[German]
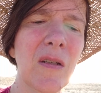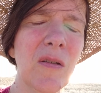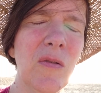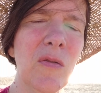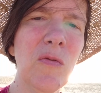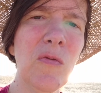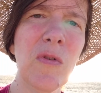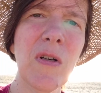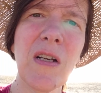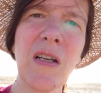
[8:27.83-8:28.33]

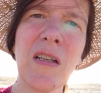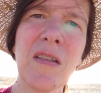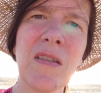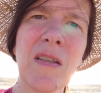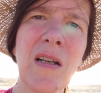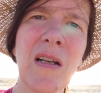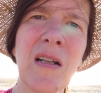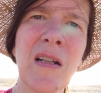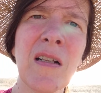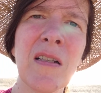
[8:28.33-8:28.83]
Nur
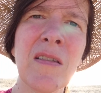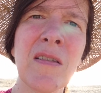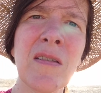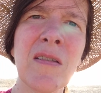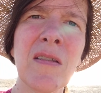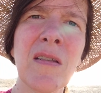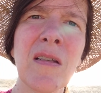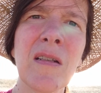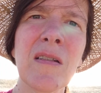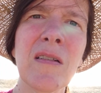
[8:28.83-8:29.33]
es
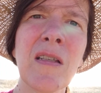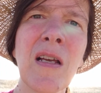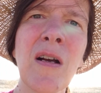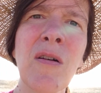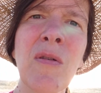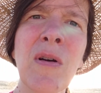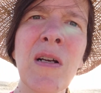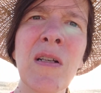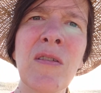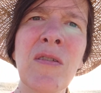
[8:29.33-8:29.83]
als
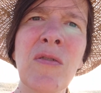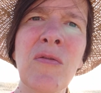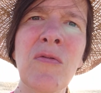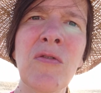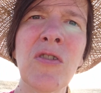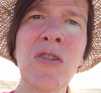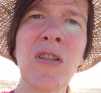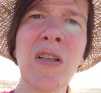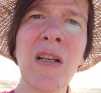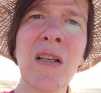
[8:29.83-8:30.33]

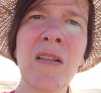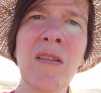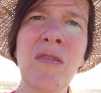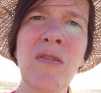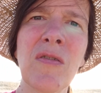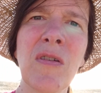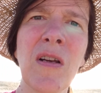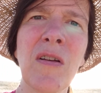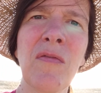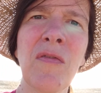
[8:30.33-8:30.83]
Dauerzustand
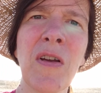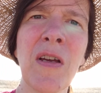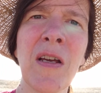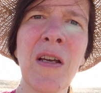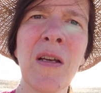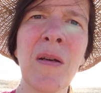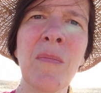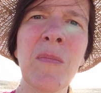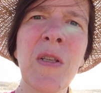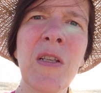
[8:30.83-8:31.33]
zu
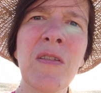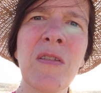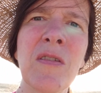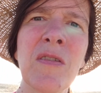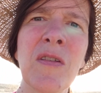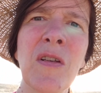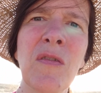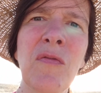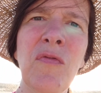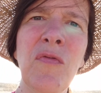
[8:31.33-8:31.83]
erwerben,
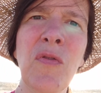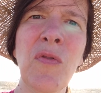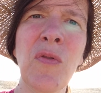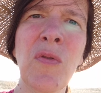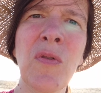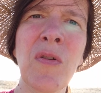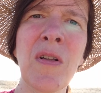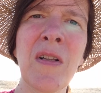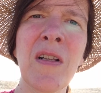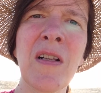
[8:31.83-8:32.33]
dieses
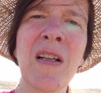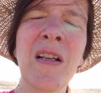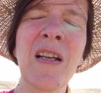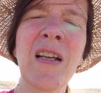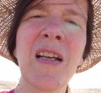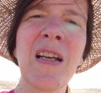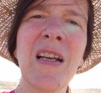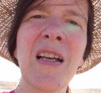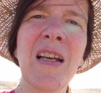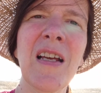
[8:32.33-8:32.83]
Gefühl,
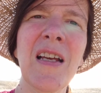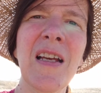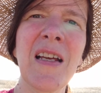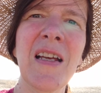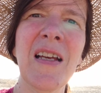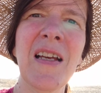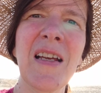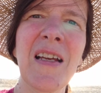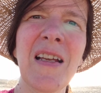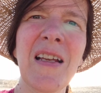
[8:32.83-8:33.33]

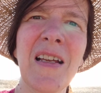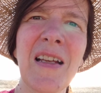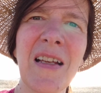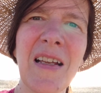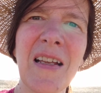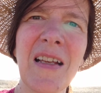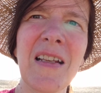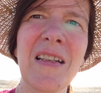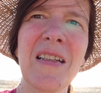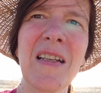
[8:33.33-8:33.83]

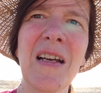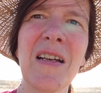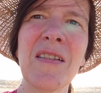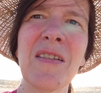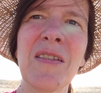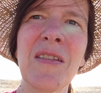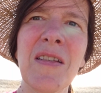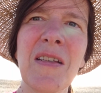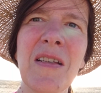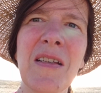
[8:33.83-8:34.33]

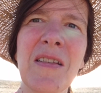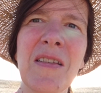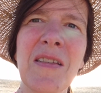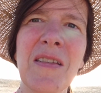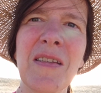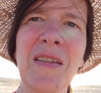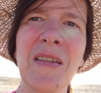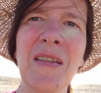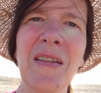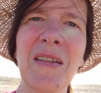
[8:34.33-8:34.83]
das
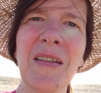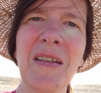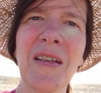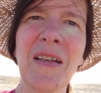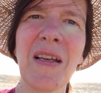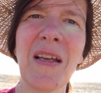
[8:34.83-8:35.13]
ist